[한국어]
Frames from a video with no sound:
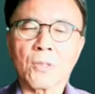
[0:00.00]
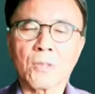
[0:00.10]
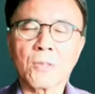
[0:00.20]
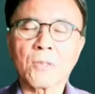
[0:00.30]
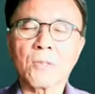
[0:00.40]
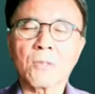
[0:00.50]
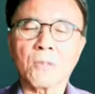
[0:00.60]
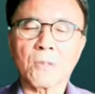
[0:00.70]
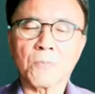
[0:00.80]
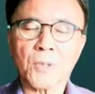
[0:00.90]

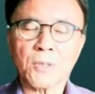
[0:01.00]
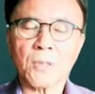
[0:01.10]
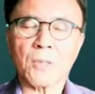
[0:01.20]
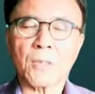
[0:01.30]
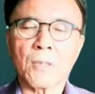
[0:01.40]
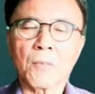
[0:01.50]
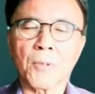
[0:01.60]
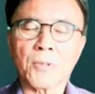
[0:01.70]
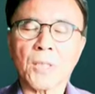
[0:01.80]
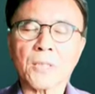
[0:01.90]
그것을
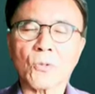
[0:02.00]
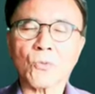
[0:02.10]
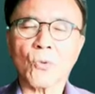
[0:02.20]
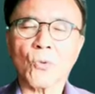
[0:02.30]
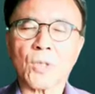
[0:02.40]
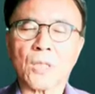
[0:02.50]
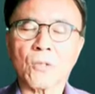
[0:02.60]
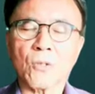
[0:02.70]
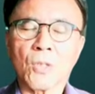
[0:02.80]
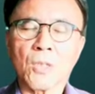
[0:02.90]
벗어나서 또
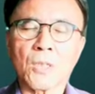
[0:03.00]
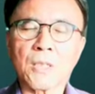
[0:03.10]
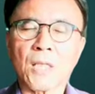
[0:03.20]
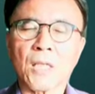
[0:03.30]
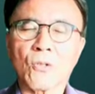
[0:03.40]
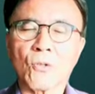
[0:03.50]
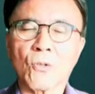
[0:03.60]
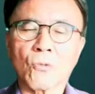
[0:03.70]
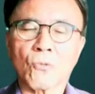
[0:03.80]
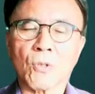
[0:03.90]
다른
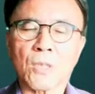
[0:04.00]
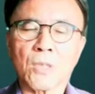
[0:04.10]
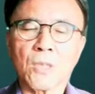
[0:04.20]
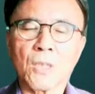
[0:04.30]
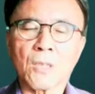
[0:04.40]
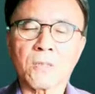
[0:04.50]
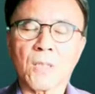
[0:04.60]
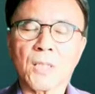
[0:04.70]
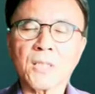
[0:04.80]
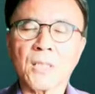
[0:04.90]
일대일로 국가를
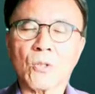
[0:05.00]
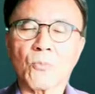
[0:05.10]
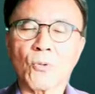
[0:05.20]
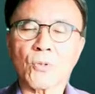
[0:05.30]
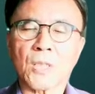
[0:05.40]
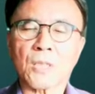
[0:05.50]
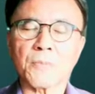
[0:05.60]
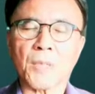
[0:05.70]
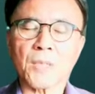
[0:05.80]
그들의 시장으로 보고 있다는 겁니다.